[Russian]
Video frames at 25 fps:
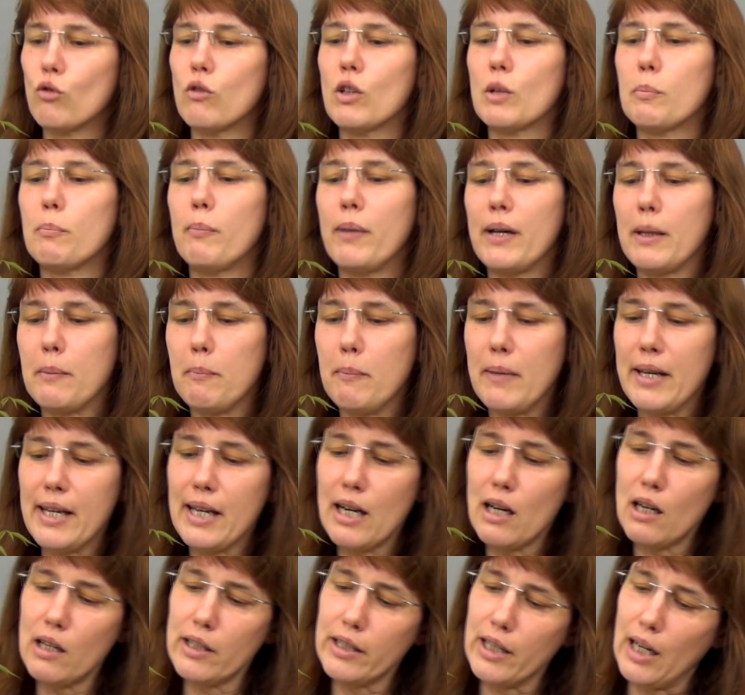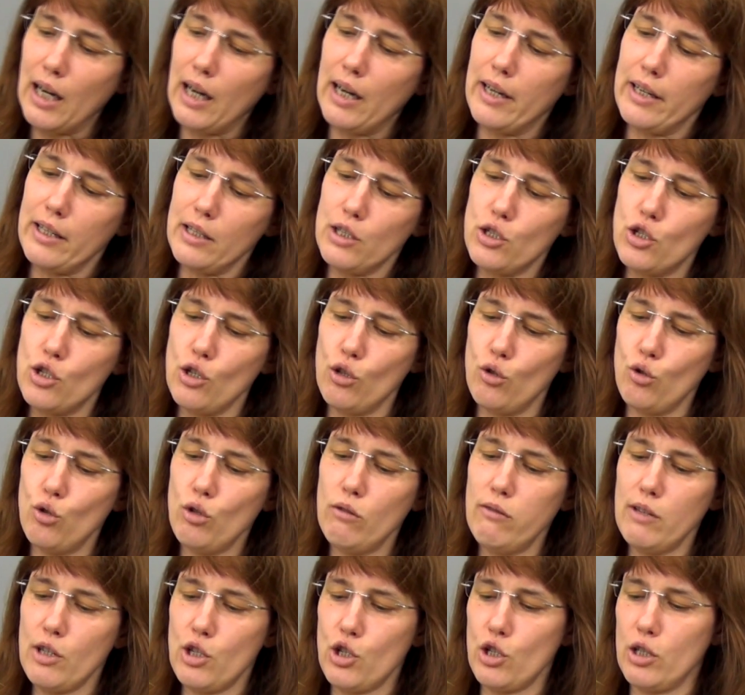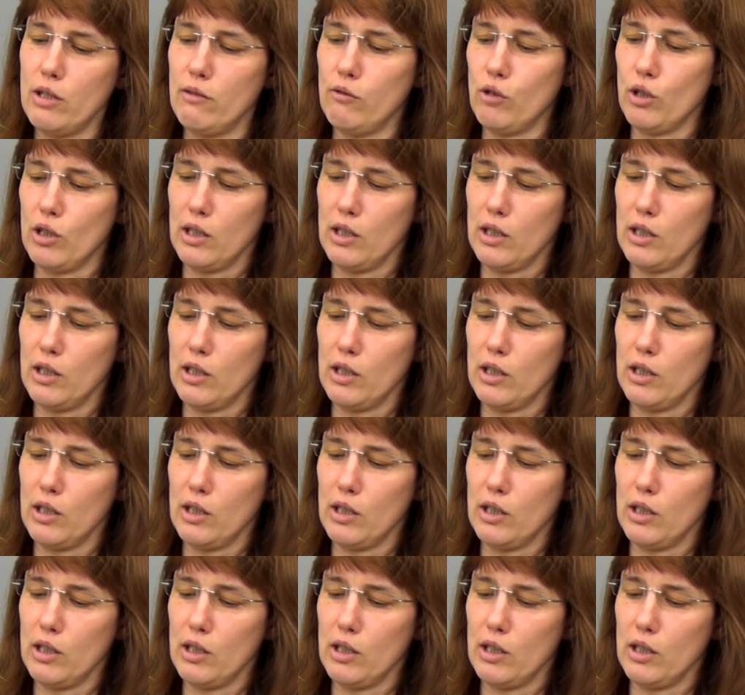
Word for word: то вот примерно ориентировочно